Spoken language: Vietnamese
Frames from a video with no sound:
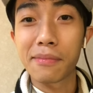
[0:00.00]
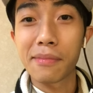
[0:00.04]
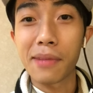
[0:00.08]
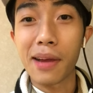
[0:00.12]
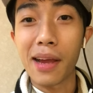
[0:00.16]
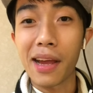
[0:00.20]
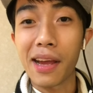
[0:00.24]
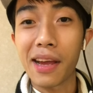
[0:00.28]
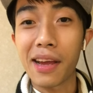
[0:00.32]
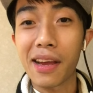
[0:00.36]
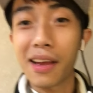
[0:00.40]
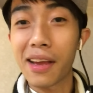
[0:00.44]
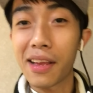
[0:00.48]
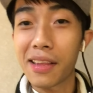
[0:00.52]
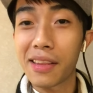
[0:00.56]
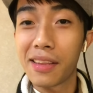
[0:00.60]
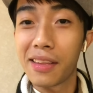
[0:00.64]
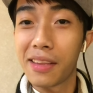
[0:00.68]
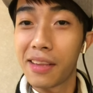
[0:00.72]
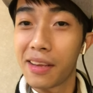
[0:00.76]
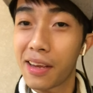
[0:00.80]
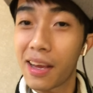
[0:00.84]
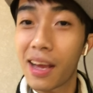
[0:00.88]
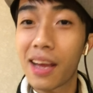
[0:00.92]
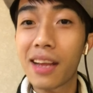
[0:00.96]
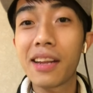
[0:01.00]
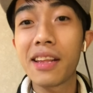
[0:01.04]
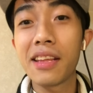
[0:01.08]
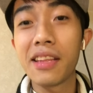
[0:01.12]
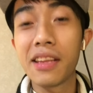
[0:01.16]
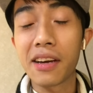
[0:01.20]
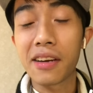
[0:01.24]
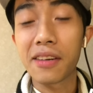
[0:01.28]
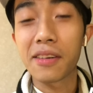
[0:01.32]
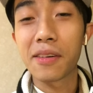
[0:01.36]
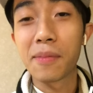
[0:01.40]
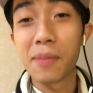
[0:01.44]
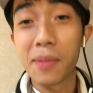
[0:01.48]
mà những ai đi
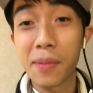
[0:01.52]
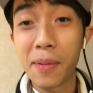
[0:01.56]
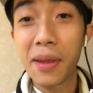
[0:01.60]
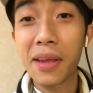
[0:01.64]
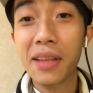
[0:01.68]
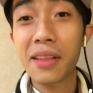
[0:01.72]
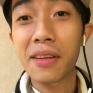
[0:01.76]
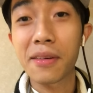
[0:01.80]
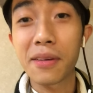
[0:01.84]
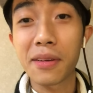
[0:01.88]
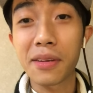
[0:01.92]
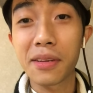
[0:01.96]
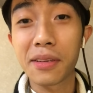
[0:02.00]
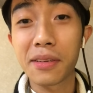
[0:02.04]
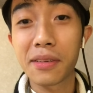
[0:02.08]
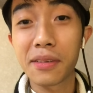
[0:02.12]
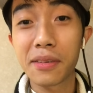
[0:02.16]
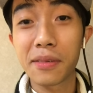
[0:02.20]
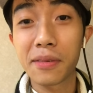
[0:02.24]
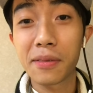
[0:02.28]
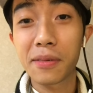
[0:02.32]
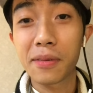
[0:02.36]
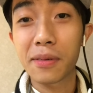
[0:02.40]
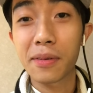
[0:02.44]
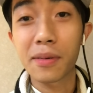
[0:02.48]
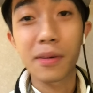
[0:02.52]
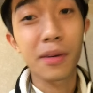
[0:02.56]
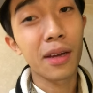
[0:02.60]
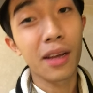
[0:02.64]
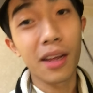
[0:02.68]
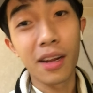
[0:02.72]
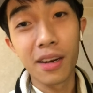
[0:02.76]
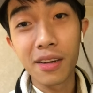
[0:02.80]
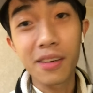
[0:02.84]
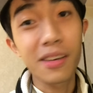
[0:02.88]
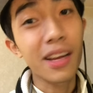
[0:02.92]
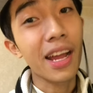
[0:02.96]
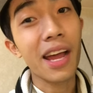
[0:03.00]
Nhật là mới biết thôi
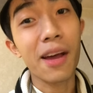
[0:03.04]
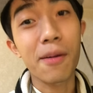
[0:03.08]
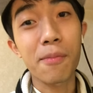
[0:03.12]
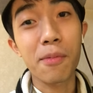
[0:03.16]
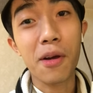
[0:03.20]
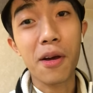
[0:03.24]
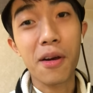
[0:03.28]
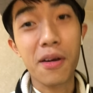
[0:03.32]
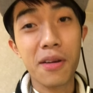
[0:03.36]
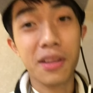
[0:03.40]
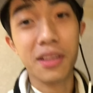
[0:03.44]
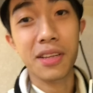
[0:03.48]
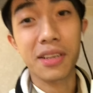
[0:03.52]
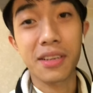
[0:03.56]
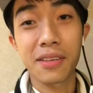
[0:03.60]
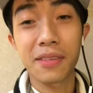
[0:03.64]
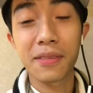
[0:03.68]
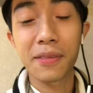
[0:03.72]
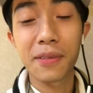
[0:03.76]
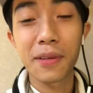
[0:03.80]
ở nước khác không có nha